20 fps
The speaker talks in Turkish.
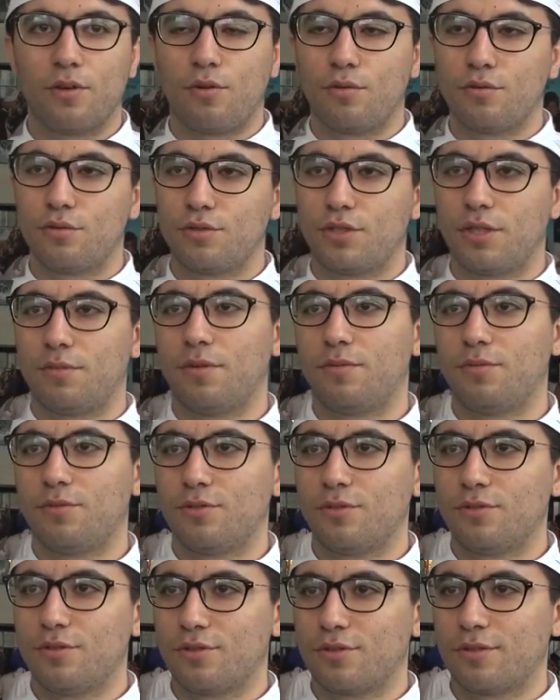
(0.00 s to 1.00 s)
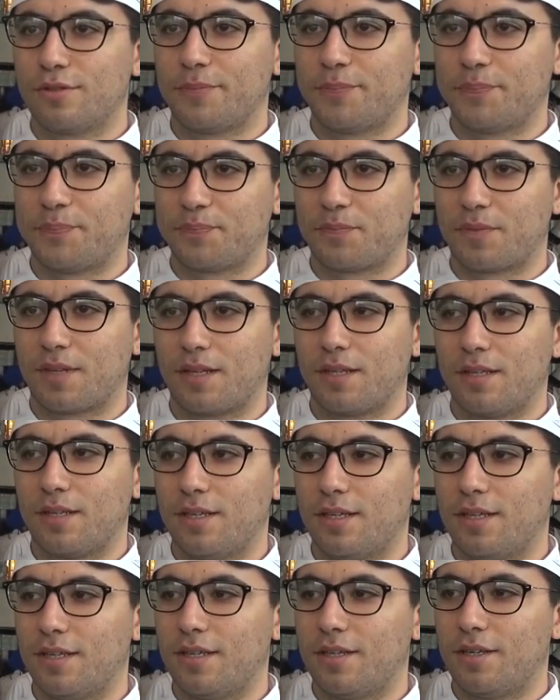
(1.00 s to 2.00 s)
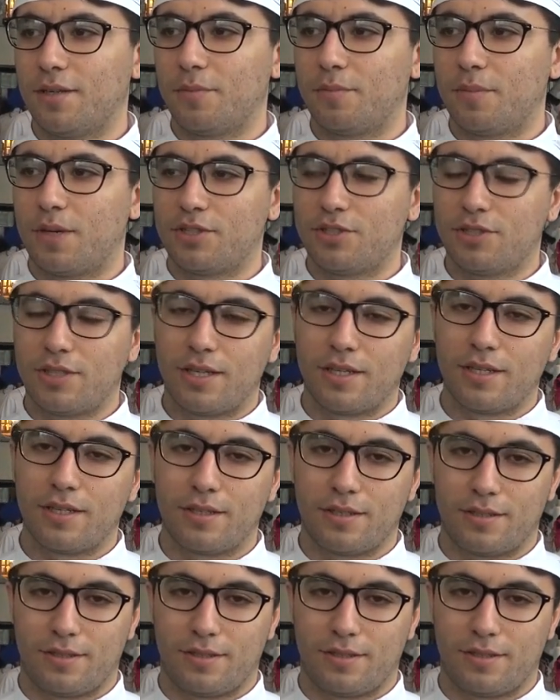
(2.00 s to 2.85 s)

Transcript: oldukça memnunuz. Ee, başta